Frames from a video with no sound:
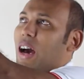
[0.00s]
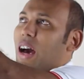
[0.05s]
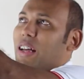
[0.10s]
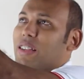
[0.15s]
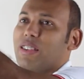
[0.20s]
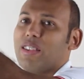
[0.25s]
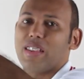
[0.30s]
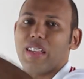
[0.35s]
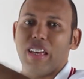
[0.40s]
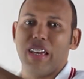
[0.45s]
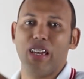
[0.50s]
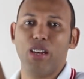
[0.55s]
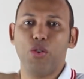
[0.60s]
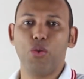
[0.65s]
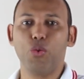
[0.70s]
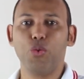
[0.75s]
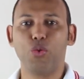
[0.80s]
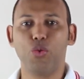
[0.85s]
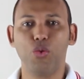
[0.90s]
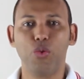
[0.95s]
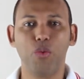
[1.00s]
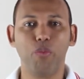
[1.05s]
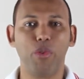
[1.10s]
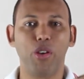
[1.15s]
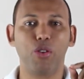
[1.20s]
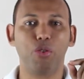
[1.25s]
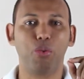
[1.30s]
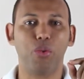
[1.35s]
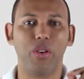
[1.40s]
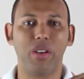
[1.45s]
até o
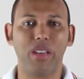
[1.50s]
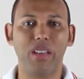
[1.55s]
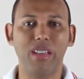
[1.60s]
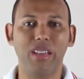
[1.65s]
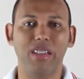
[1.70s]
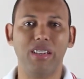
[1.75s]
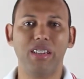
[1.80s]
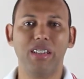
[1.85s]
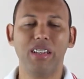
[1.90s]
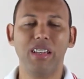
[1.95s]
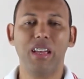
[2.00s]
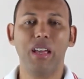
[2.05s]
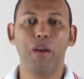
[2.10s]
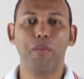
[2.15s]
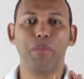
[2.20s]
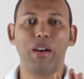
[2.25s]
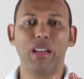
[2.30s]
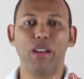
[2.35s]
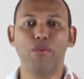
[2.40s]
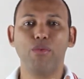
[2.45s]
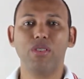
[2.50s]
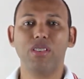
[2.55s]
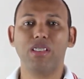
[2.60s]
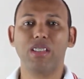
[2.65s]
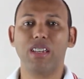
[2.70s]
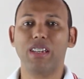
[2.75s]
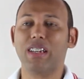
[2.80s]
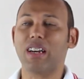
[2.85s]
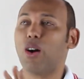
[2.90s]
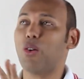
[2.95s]
número e. Para
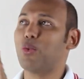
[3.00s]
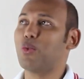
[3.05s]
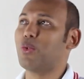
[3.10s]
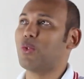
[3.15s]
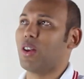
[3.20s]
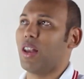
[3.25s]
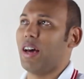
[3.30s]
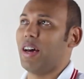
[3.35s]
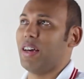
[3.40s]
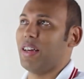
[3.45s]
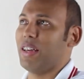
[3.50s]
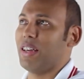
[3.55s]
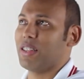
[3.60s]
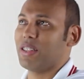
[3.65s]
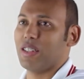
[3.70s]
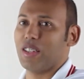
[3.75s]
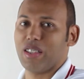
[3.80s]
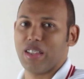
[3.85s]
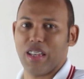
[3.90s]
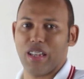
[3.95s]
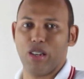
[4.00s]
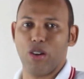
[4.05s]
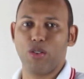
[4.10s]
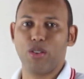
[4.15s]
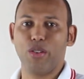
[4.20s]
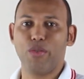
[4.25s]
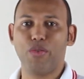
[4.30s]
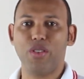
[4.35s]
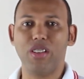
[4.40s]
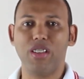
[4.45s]
você calcular essa integral
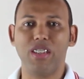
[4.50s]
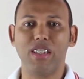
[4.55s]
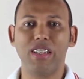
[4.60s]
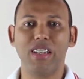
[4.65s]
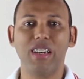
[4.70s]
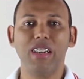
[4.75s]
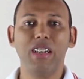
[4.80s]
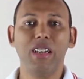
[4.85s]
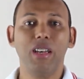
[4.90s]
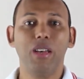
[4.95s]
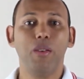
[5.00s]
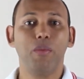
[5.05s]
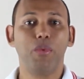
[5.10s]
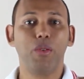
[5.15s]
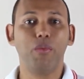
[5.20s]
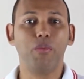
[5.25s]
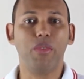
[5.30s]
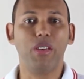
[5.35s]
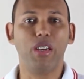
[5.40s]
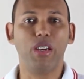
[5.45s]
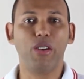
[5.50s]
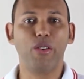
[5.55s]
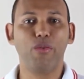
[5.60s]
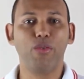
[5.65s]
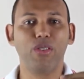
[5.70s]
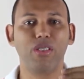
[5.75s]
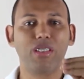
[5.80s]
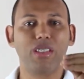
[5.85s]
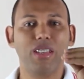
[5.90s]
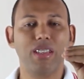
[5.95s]
definida, primeiro
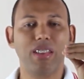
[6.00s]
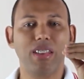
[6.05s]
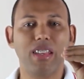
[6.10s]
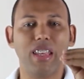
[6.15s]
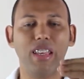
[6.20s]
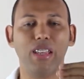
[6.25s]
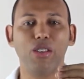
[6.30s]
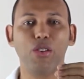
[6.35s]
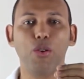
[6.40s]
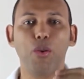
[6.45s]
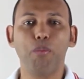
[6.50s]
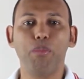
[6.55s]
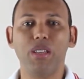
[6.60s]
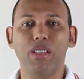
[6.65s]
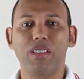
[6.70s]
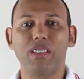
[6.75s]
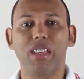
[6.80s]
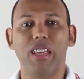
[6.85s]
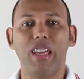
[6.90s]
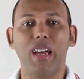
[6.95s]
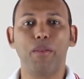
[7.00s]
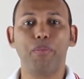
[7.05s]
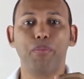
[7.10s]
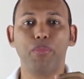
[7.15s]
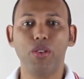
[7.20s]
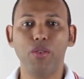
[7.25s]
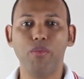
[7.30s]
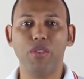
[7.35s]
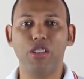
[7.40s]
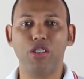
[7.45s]
você tem que obter a
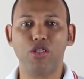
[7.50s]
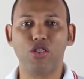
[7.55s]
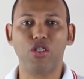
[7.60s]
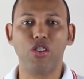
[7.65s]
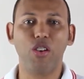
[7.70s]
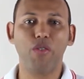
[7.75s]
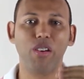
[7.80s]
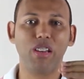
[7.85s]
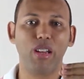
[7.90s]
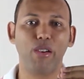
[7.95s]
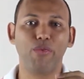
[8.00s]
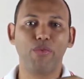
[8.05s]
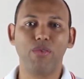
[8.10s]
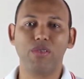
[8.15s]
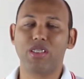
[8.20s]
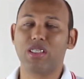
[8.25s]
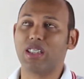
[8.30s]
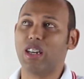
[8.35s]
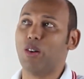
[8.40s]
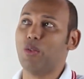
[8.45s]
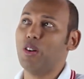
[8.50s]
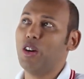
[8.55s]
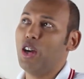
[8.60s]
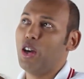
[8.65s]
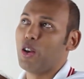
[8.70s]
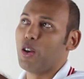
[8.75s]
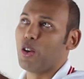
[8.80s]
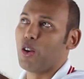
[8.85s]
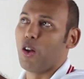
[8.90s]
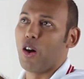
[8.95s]
primitiva da função
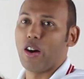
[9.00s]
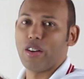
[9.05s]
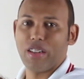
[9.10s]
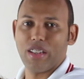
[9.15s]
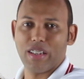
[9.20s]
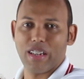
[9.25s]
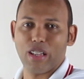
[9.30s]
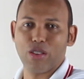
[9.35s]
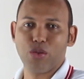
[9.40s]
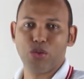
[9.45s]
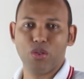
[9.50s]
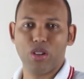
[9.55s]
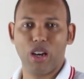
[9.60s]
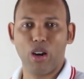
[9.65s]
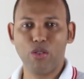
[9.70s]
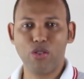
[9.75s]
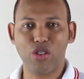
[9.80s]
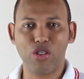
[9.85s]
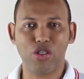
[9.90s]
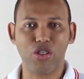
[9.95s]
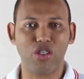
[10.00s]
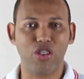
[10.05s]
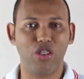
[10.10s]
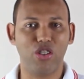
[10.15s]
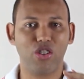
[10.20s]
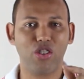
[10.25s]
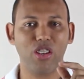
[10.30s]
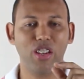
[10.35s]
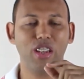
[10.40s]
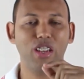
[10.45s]
log natural de
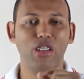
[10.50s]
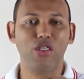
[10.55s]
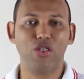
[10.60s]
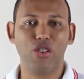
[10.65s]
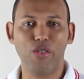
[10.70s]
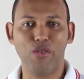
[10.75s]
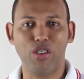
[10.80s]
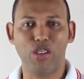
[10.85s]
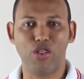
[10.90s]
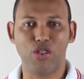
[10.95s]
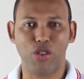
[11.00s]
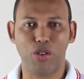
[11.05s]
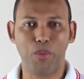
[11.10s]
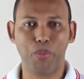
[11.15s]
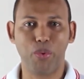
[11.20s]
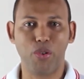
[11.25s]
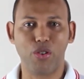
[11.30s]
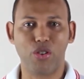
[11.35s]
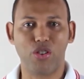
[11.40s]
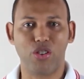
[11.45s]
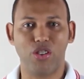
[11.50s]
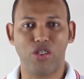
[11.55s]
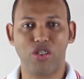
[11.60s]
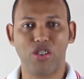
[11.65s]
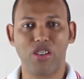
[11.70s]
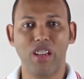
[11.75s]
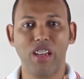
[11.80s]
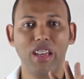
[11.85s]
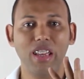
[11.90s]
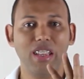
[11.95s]
x dividido por
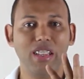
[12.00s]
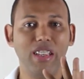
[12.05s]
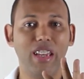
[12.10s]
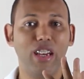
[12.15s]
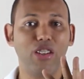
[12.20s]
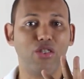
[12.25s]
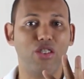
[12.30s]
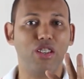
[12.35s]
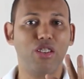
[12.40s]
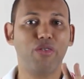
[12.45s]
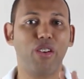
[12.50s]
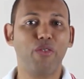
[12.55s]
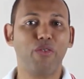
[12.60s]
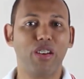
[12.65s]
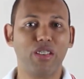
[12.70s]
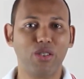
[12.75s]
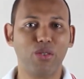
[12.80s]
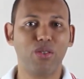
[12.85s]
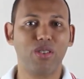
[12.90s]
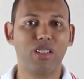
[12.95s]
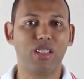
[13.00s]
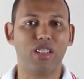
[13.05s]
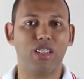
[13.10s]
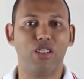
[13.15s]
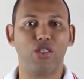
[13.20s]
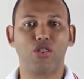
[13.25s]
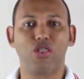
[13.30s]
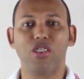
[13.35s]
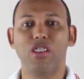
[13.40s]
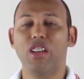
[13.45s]
x. E a gente vai fazer o
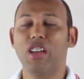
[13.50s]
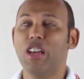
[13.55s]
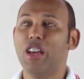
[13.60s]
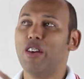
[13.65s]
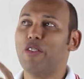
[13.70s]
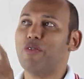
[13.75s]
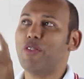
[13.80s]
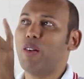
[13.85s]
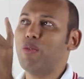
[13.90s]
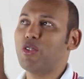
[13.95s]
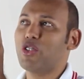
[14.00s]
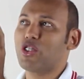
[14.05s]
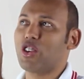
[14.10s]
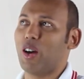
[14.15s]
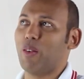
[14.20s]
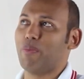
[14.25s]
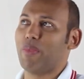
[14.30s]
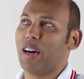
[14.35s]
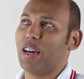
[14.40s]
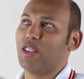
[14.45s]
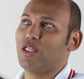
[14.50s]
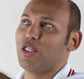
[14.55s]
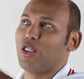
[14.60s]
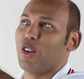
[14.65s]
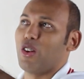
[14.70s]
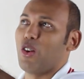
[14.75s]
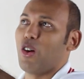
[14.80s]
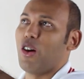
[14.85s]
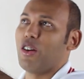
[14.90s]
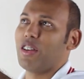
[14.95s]
seguinte: vamos chamar esse
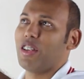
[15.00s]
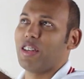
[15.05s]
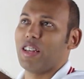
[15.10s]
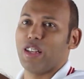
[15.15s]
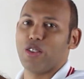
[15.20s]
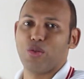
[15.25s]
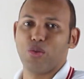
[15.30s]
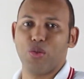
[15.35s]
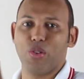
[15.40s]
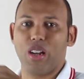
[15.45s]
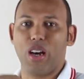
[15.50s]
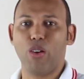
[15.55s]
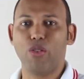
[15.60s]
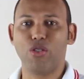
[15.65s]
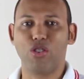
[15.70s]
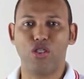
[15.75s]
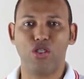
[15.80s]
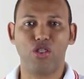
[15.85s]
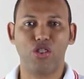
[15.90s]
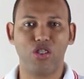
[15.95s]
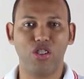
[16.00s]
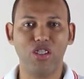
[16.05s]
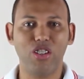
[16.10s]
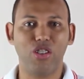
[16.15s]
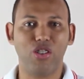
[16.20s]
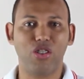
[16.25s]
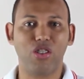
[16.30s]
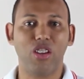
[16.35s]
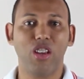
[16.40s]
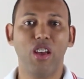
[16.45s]
log natural de
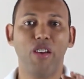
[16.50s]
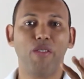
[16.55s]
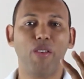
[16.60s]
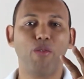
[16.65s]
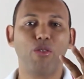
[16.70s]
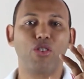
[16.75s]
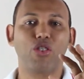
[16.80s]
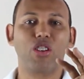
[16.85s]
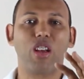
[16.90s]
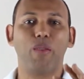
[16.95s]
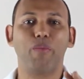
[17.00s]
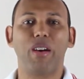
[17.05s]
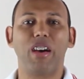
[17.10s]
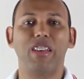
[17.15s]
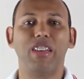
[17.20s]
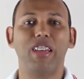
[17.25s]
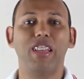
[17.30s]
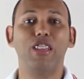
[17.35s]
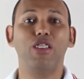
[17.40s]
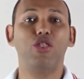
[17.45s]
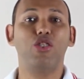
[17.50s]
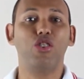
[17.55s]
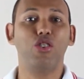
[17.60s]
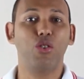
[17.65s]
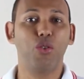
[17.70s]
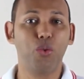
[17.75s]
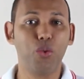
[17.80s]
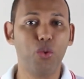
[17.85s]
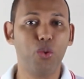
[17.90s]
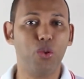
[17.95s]
x, vamos chamar ele de
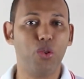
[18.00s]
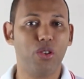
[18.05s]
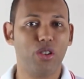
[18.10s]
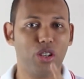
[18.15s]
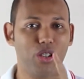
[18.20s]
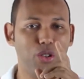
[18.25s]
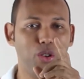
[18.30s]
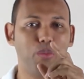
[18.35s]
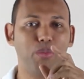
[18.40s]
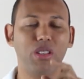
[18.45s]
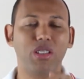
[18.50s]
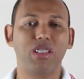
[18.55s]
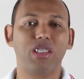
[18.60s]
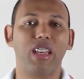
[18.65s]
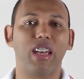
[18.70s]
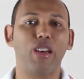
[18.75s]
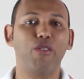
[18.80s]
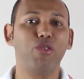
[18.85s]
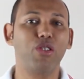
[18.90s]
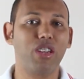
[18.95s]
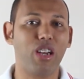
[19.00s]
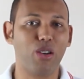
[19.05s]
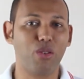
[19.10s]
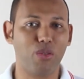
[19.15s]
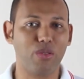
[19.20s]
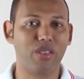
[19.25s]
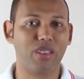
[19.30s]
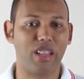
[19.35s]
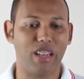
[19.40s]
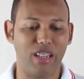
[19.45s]
u. E observe o que
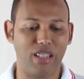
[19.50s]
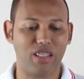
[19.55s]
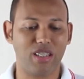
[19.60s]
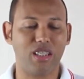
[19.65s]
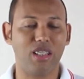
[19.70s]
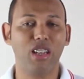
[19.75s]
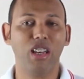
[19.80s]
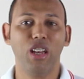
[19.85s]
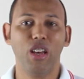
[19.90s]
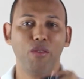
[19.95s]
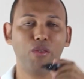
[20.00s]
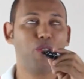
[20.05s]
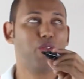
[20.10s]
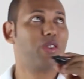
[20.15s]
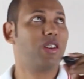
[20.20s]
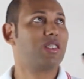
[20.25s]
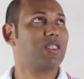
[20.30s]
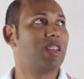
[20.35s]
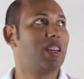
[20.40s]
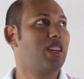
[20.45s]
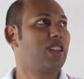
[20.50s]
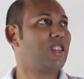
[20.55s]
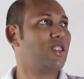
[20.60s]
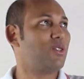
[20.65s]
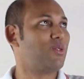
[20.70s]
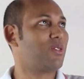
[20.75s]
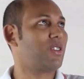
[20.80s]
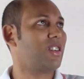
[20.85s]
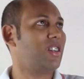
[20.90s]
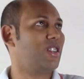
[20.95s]
acontece. Vou fazer aqui
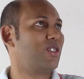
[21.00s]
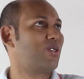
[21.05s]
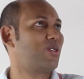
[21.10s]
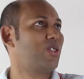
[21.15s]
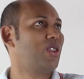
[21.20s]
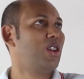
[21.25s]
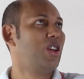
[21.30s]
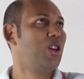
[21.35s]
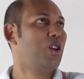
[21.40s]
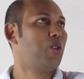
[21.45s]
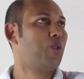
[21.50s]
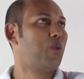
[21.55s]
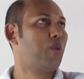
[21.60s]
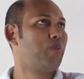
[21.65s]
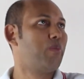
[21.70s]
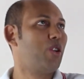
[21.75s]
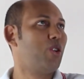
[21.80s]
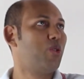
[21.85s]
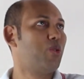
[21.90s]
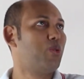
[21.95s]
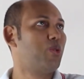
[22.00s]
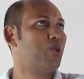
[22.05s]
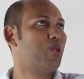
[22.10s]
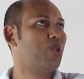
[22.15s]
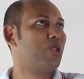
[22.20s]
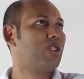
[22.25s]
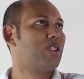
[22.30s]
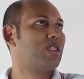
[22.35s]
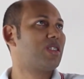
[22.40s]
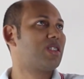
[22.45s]
no canto. O meu
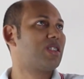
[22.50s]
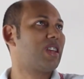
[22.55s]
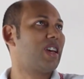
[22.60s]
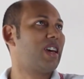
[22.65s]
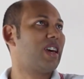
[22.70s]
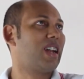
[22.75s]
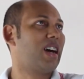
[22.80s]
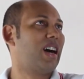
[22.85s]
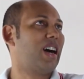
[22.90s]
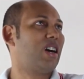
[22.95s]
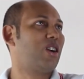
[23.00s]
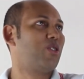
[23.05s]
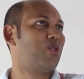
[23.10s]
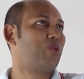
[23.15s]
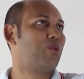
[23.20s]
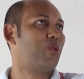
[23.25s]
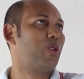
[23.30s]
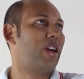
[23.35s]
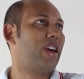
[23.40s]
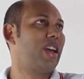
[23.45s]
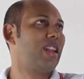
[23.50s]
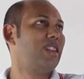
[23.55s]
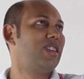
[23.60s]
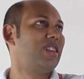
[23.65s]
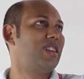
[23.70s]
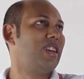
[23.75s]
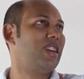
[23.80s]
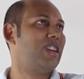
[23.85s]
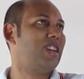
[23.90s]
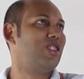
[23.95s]
u será o
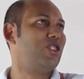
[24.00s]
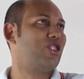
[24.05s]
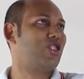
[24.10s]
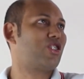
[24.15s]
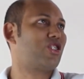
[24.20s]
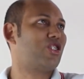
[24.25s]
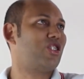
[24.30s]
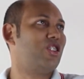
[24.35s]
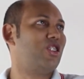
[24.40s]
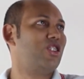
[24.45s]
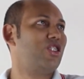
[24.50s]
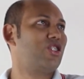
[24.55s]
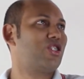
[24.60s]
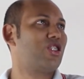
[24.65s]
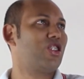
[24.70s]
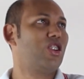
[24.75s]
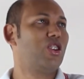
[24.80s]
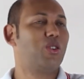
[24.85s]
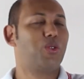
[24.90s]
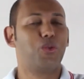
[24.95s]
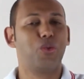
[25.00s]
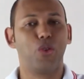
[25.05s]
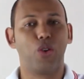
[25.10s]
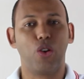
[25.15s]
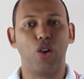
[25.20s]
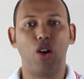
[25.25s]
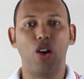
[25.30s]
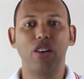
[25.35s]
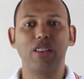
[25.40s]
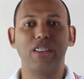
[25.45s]
lnx, o
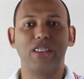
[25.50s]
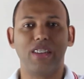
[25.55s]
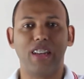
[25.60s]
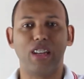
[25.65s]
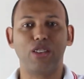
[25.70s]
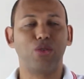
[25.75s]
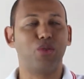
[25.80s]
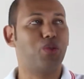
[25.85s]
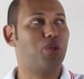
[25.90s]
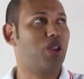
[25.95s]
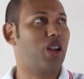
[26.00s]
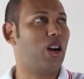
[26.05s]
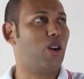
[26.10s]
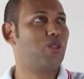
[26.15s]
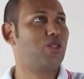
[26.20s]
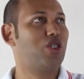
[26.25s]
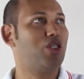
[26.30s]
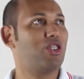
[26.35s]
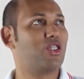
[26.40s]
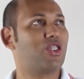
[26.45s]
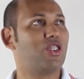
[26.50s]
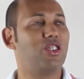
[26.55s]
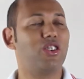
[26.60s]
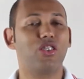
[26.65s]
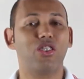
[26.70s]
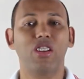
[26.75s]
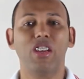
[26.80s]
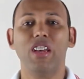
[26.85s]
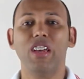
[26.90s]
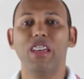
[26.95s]
log natural de x,